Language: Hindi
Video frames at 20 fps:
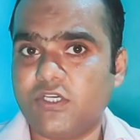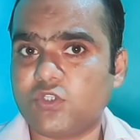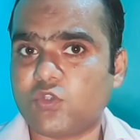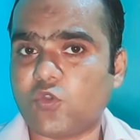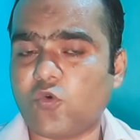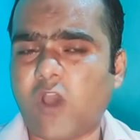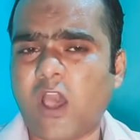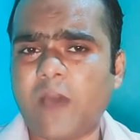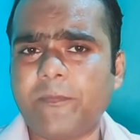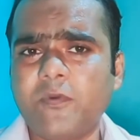तो
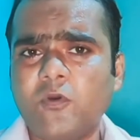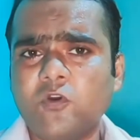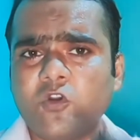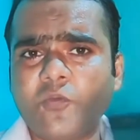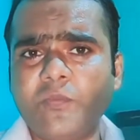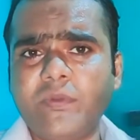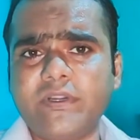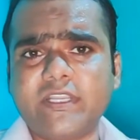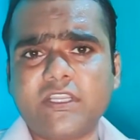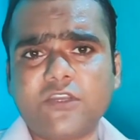वहां पे
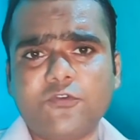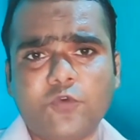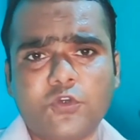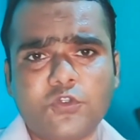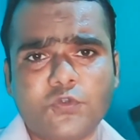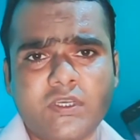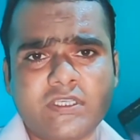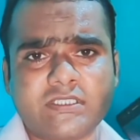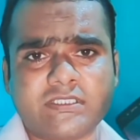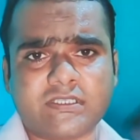ऑटोमेटिक वो
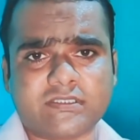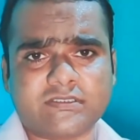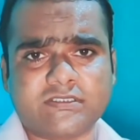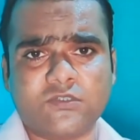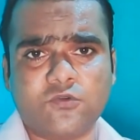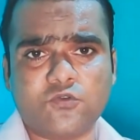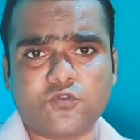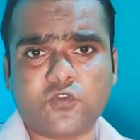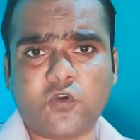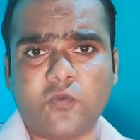जो है सेक्शन
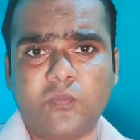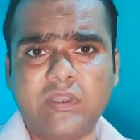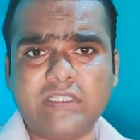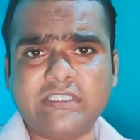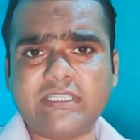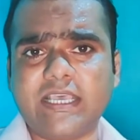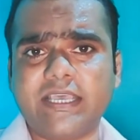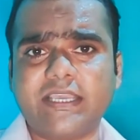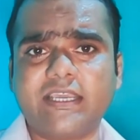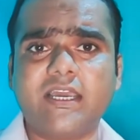उसको मिल
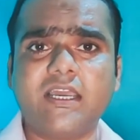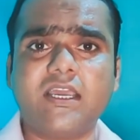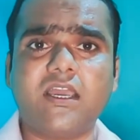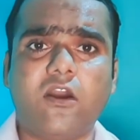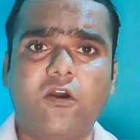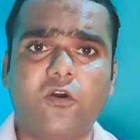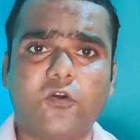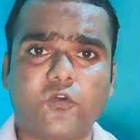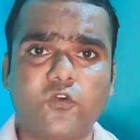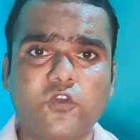जाएगा
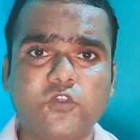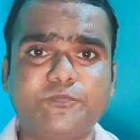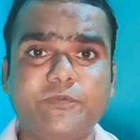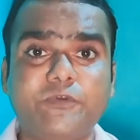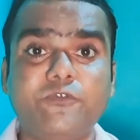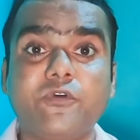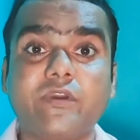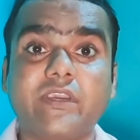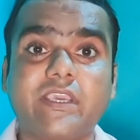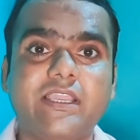और उस पर
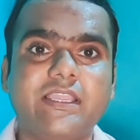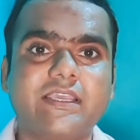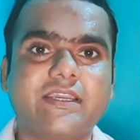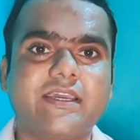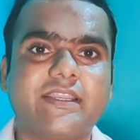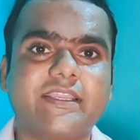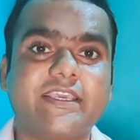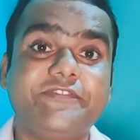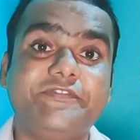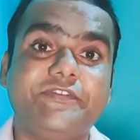वो क्लिक
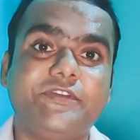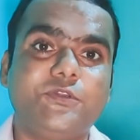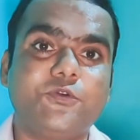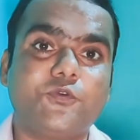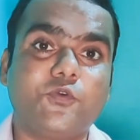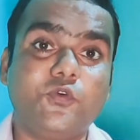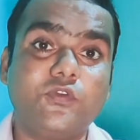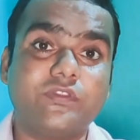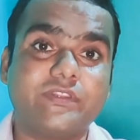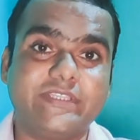करके वीडियो
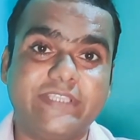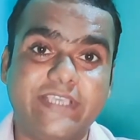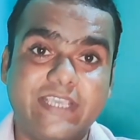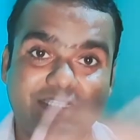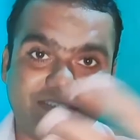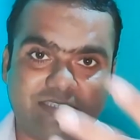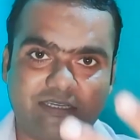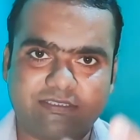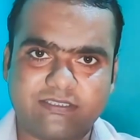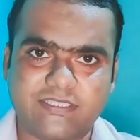को देख
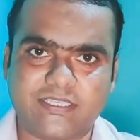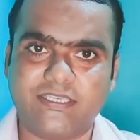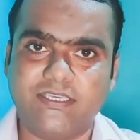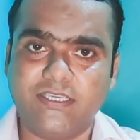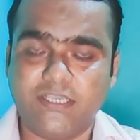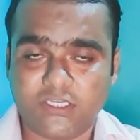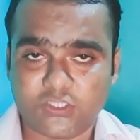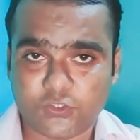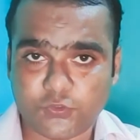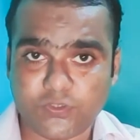सकता है
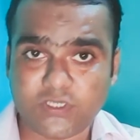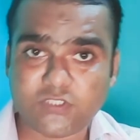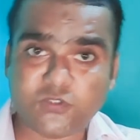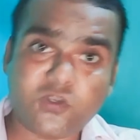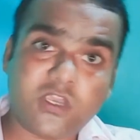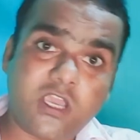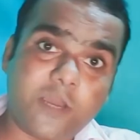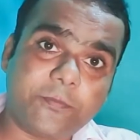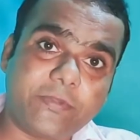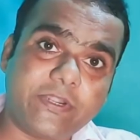तो ये
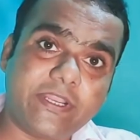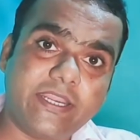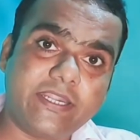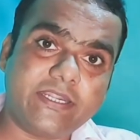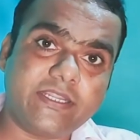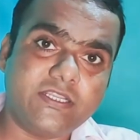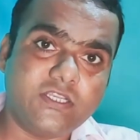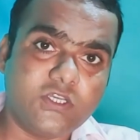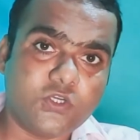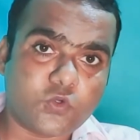जो अपडेट
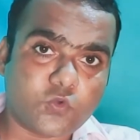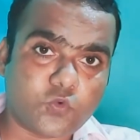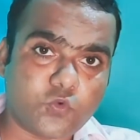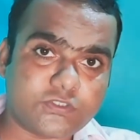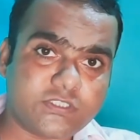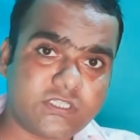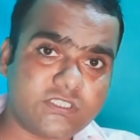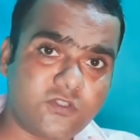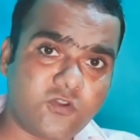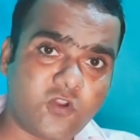
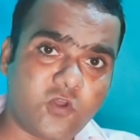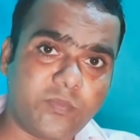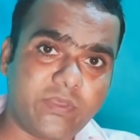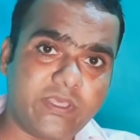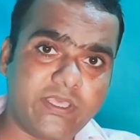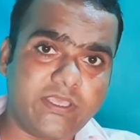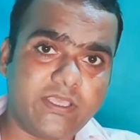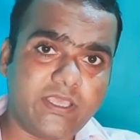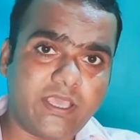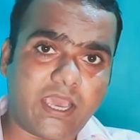कुछ ही दिनों में
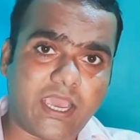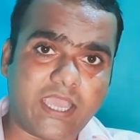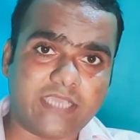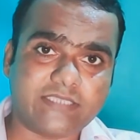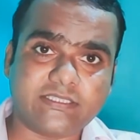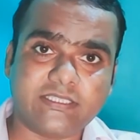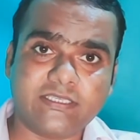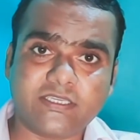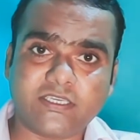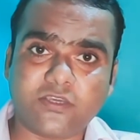आई
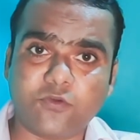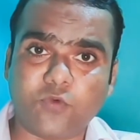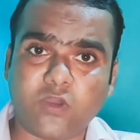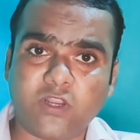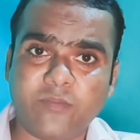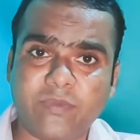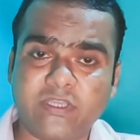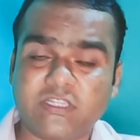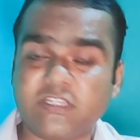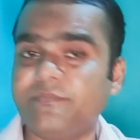थिंक
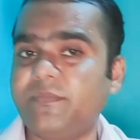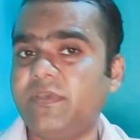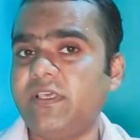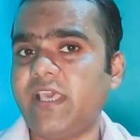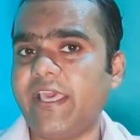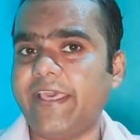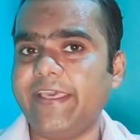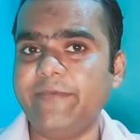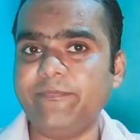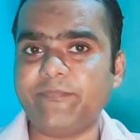वन मंथ में
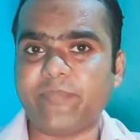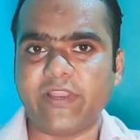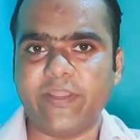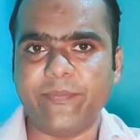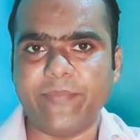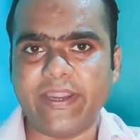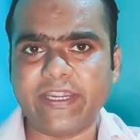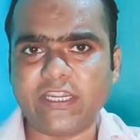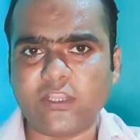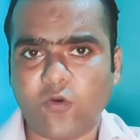
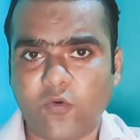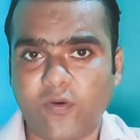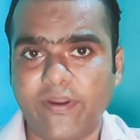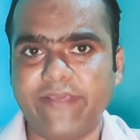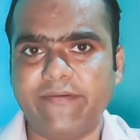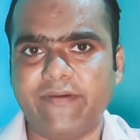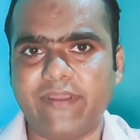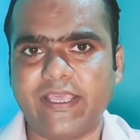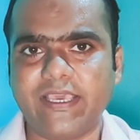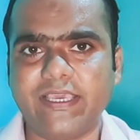इम्प्लीमेंट होने
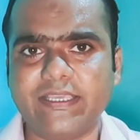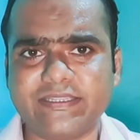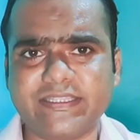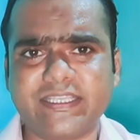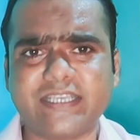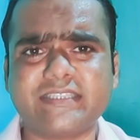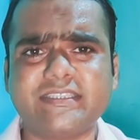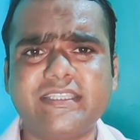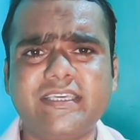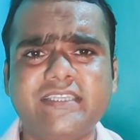वाला है
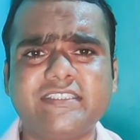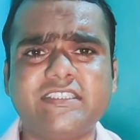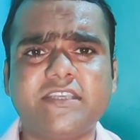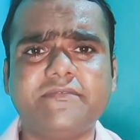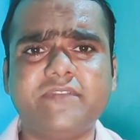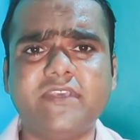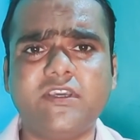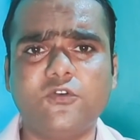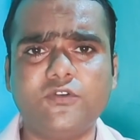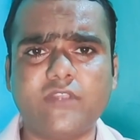देखते हैं जब
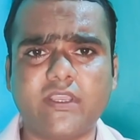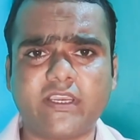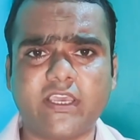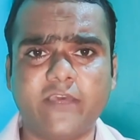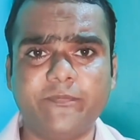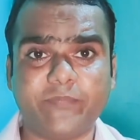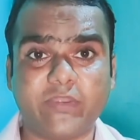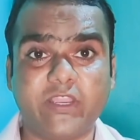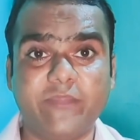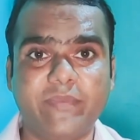ये हो जाएगा
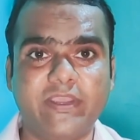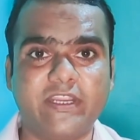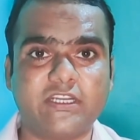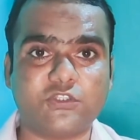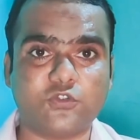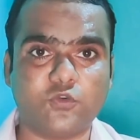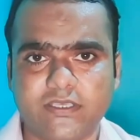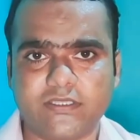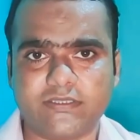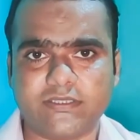इम्प्लीमेंट
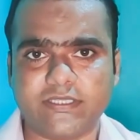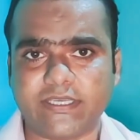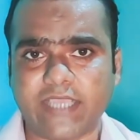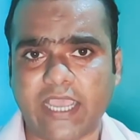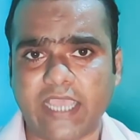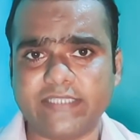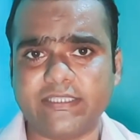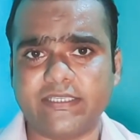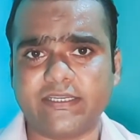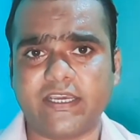तो
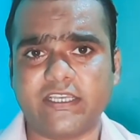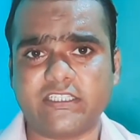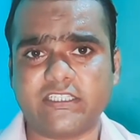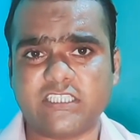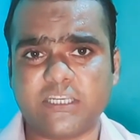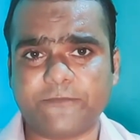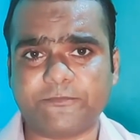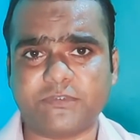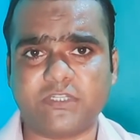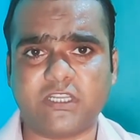दिखाई देगा
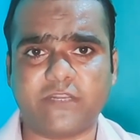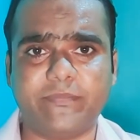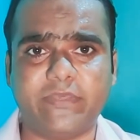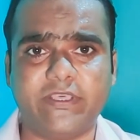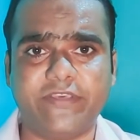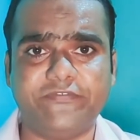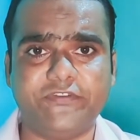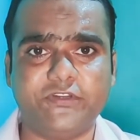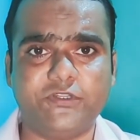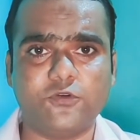चैप्टर में
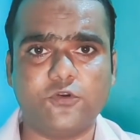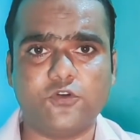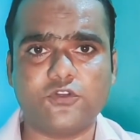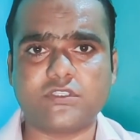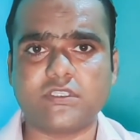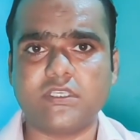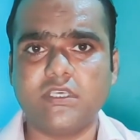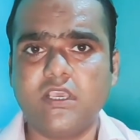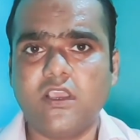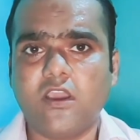वीडियोस